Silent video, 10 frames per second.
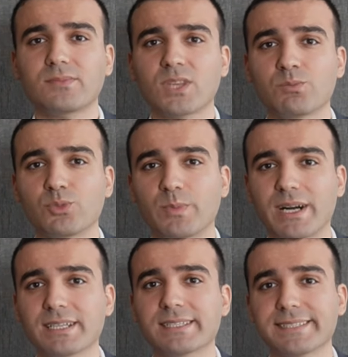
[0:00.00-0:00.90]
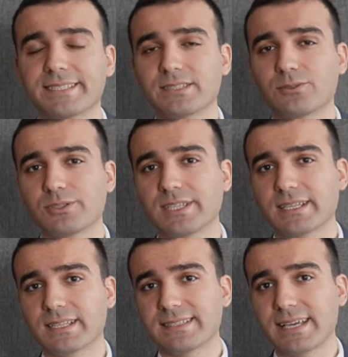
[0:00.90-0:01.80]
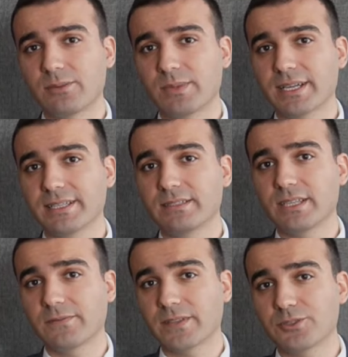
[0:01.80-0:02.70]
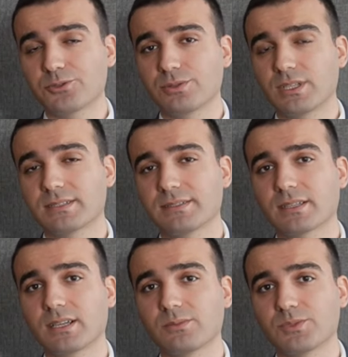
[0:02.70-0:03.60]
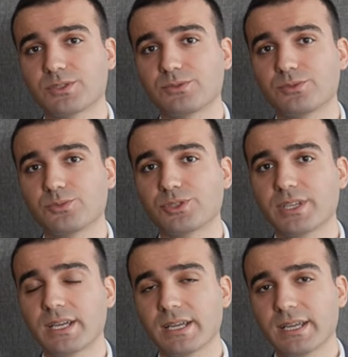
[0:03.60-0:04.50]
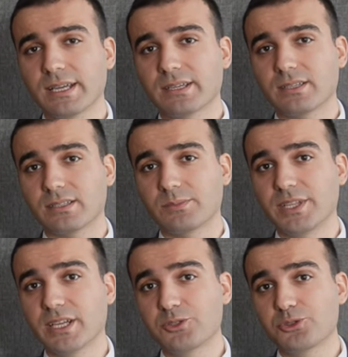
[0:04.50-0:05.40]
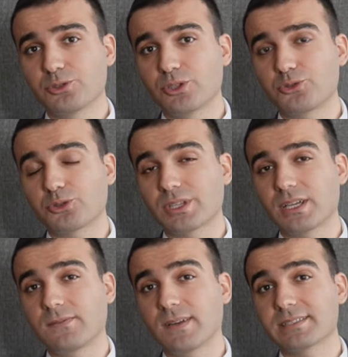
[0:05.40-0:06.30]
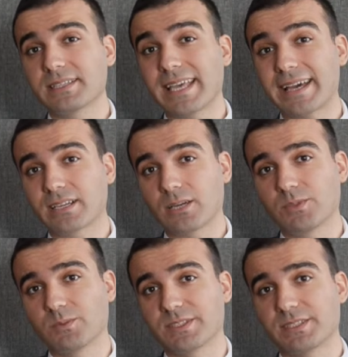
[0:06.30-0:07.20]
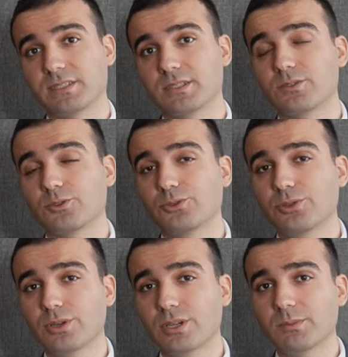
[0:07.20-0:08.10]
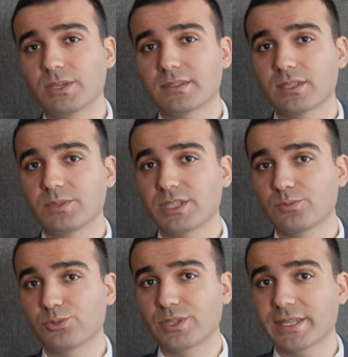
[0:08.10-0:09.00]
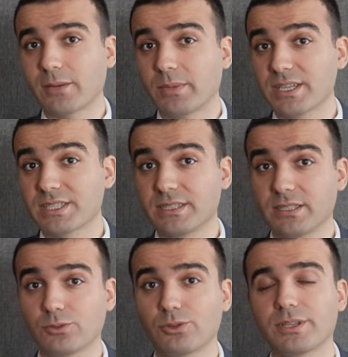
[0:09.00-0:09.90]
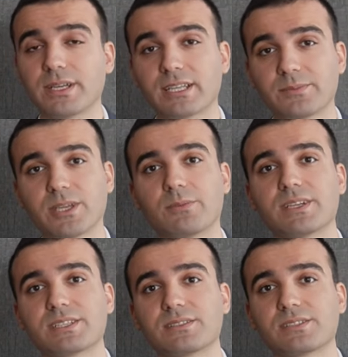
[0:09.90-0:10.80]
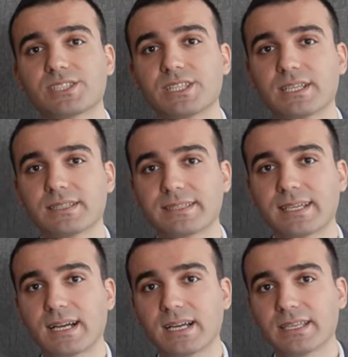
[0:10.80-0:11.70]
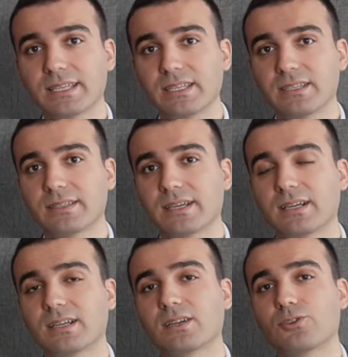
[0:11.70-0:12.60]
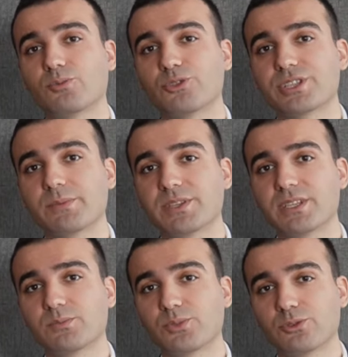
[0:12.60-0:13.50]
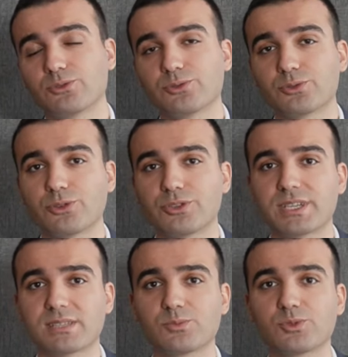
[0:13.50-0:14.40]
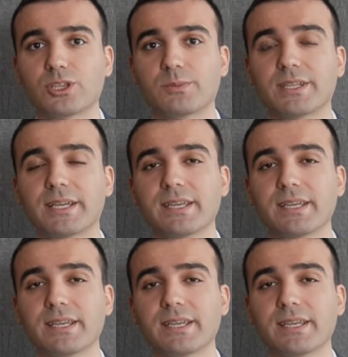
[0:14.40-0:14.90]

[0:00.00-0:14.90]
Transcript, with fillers: bu bankaların özellikle sermayelerin enflasyonun altında kalması durumunda e, bilançoda çok daha fazla yer kaplaması neden oluyor. Ama tabii ki burada yabancıların oranı artmaya başladıkça daha iyi, daha homojen bir yapı olduğunu göreceğiz muhtemelen